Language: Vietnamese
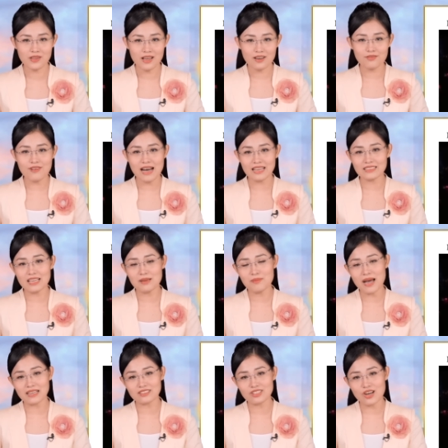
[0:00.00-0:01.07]
Và thay
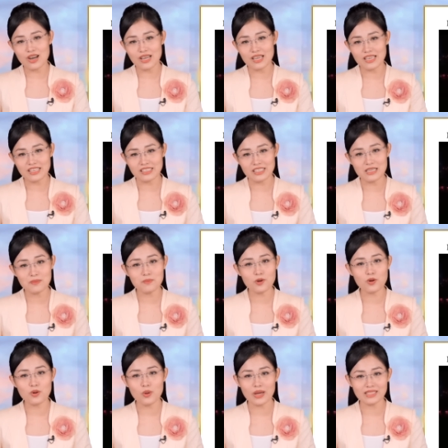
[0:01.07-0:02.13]
mặt cho ekip
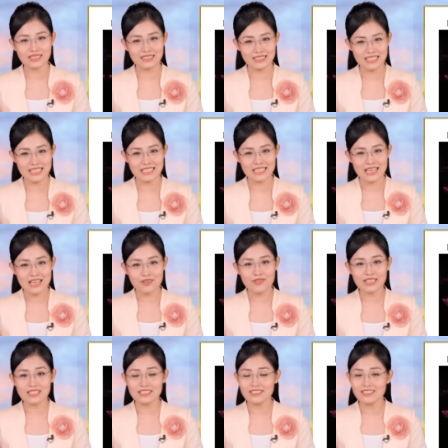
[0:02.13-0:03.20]
của Khỏe Tự Nhiên và
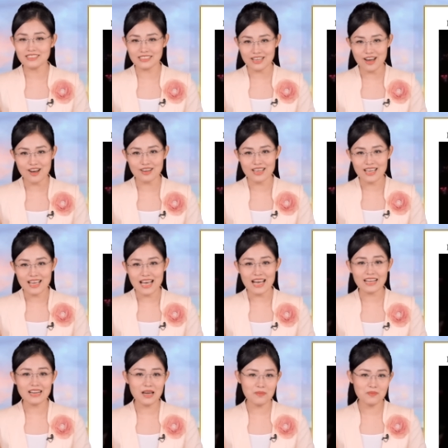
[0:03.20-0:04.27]
những người con,
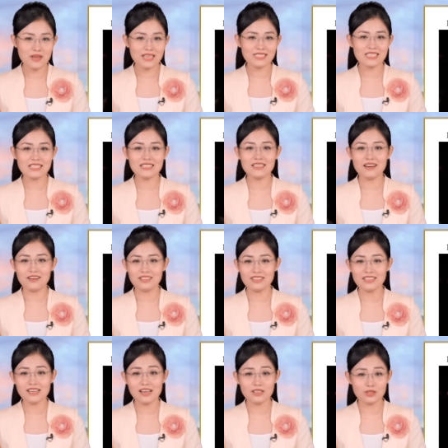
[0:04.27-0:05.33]
Hằng Lâm xin gửi
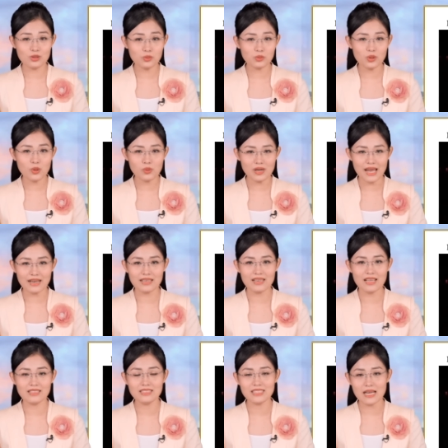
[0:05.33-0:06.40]
những lời chúc tốt lành
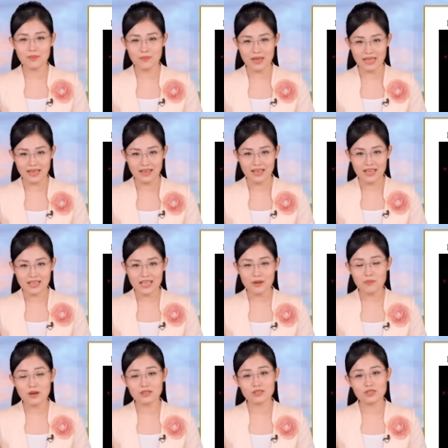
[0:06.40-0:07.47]
đến cha mẹ, các
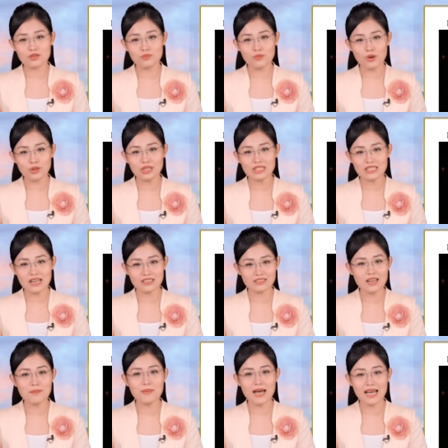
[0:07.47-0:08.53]
bậc trưởng bối thân
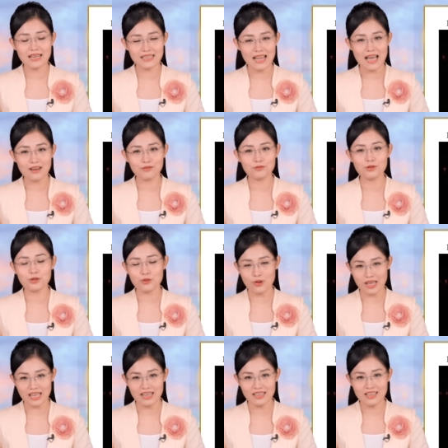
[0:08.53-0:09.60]
tâm an lạc, vui
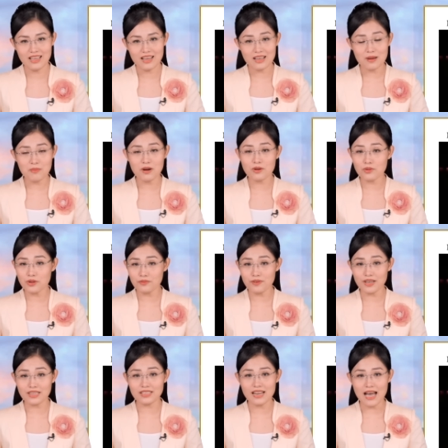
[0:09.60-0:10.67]
khỏe. Cảm ơn quý
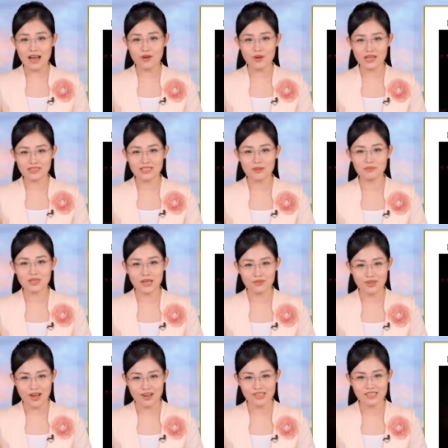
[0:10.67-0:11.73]
vị đã quan tâm theo
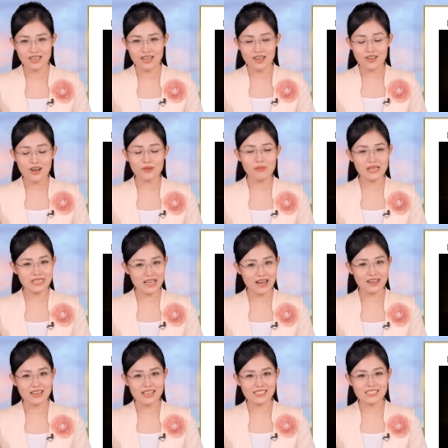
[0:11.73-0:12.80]
dõi. Còn bây giờ,
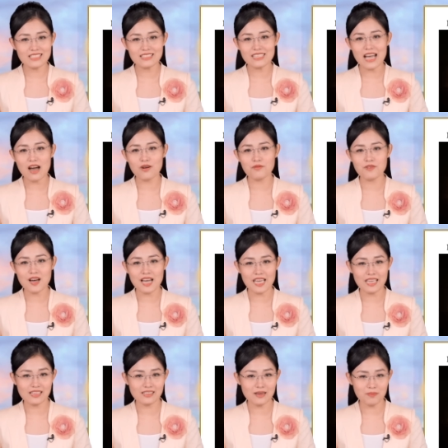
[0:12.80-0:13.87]
xin chào và
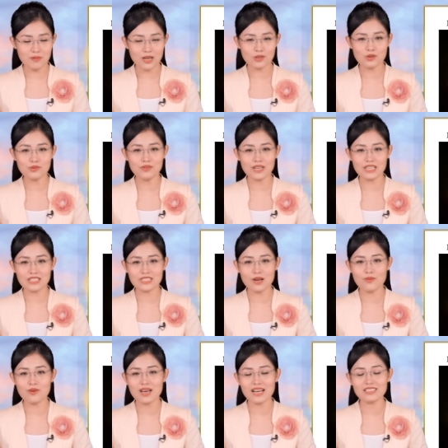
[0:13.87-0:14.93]
hẹn gặp lại quý vị
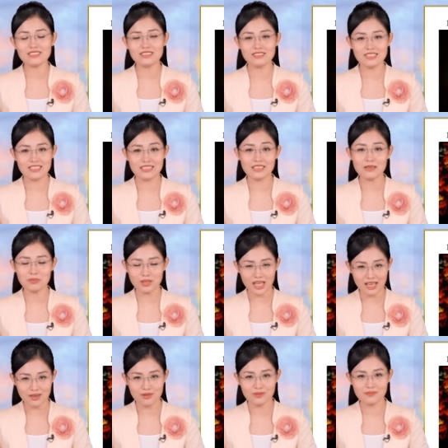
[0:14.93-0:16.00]
trong các chương trình tiếp theo.